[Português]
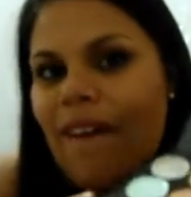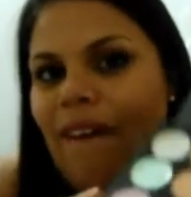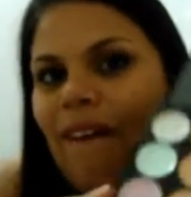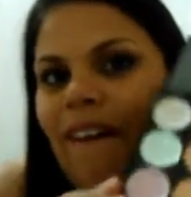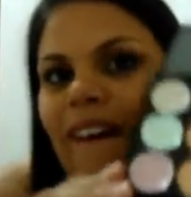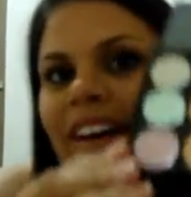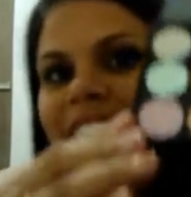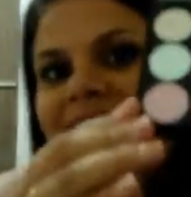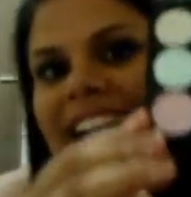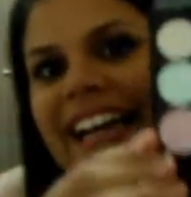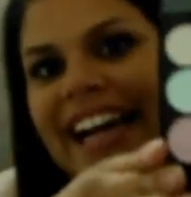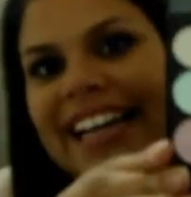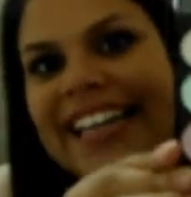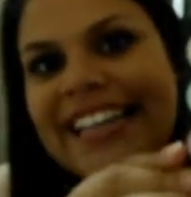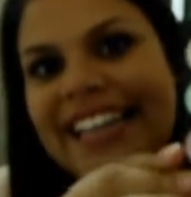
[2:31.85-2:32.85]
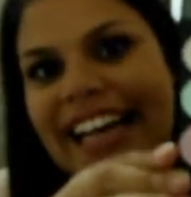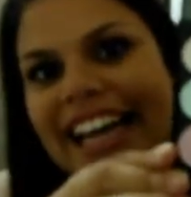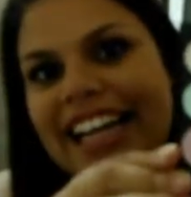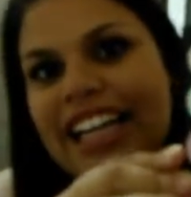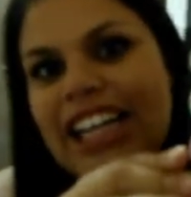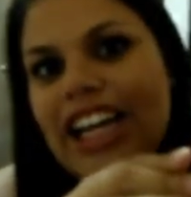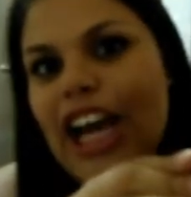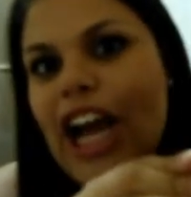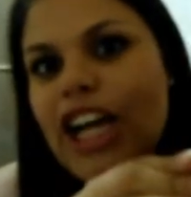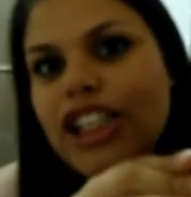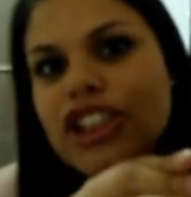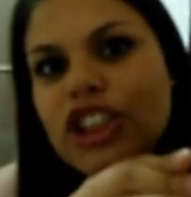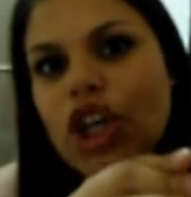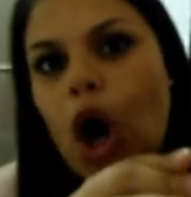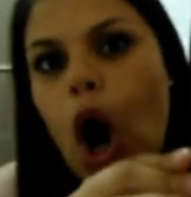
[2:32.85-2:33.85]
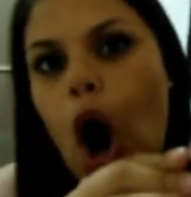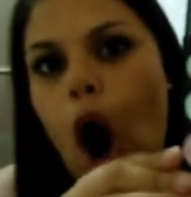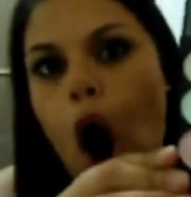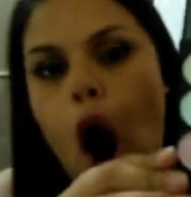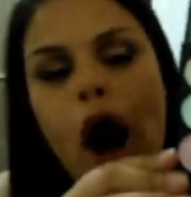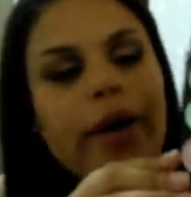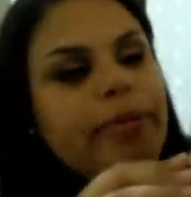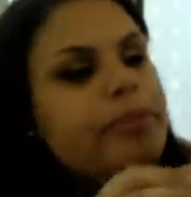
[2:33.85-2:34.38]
Olha que lindo!